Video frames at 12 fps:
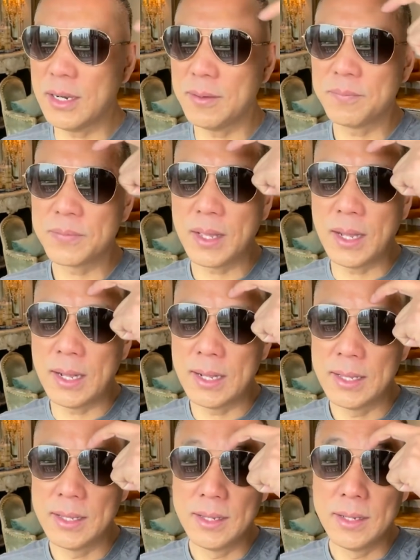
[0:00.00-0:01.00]
上啊，
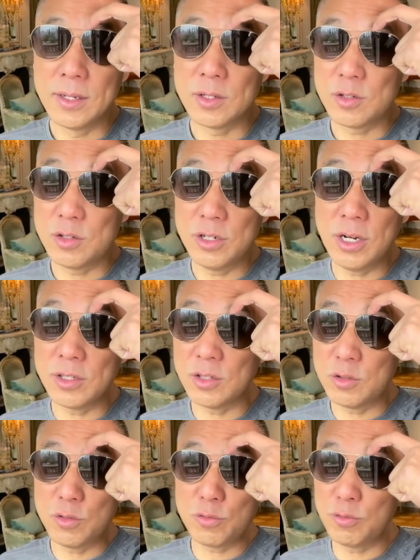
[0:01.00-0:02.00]
去让你
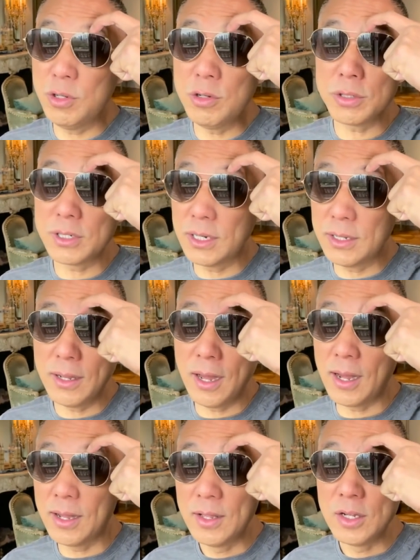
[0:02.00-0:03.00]
所有的人
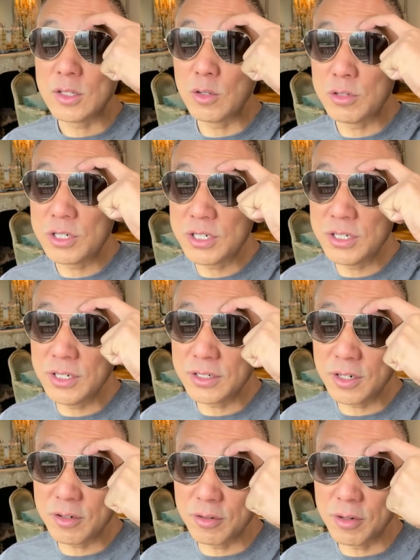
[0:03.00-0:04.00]
啊都适应
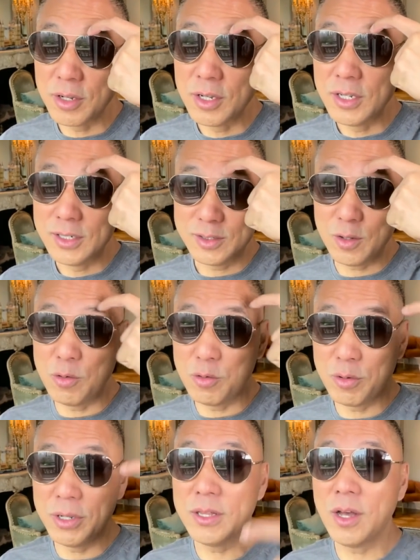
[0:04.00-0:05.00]
这种走
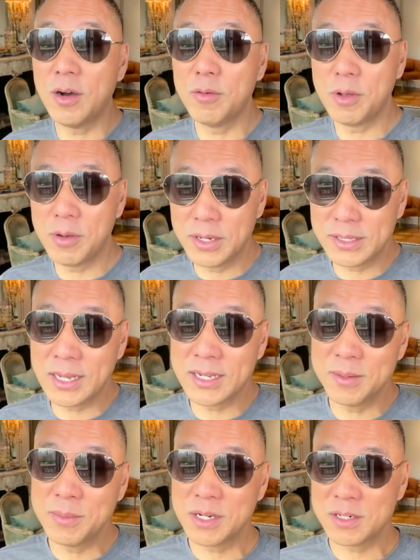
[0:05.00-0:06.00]
回到文化大
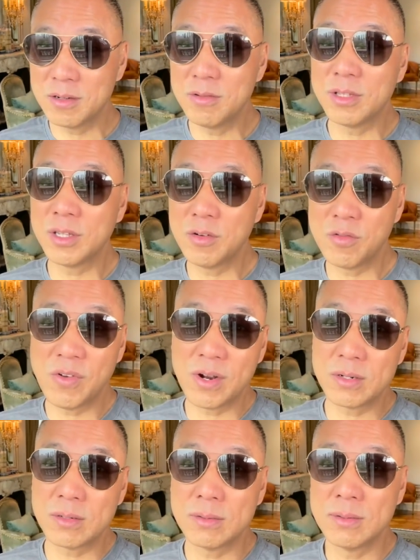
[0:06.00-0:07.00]
革命生活的那种
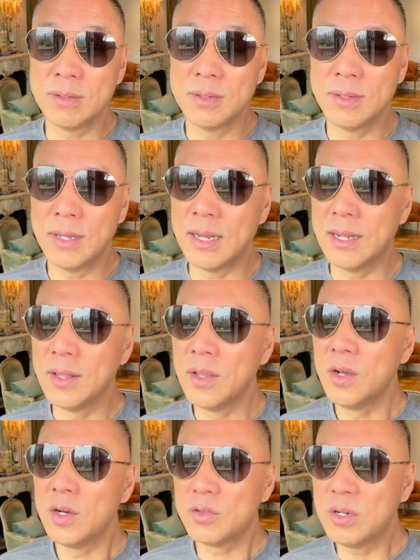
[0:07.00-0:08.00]
方式。
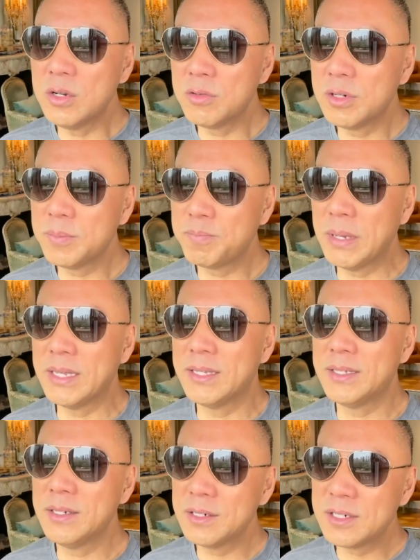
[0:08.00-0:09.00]
所以说，北
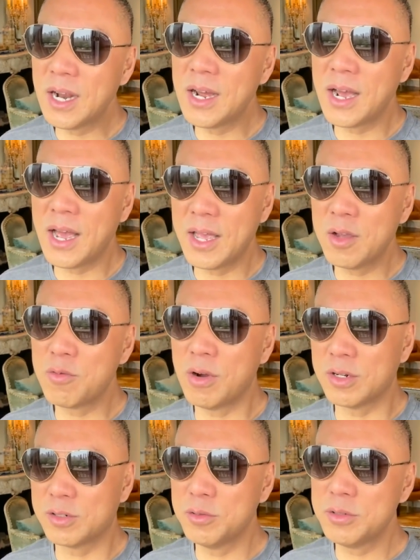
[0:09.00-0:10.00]
京、上海、
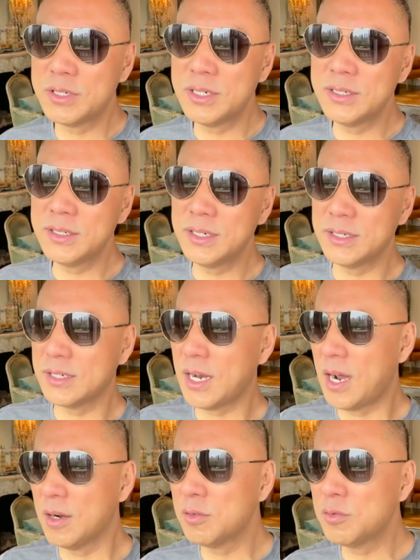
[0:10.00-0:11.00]
广州、深圳、
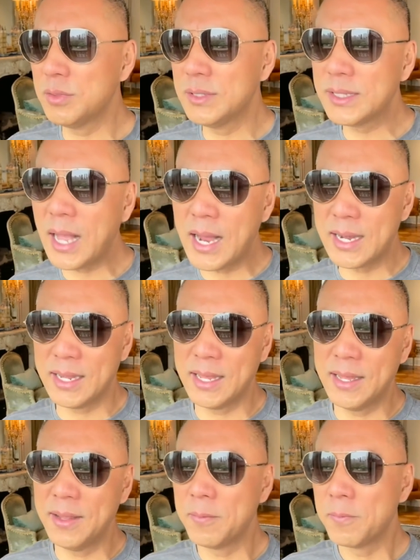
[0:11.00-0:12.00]
长春、大
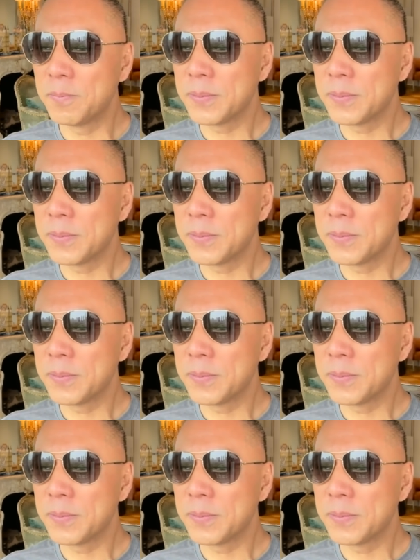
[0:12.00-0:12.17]
连、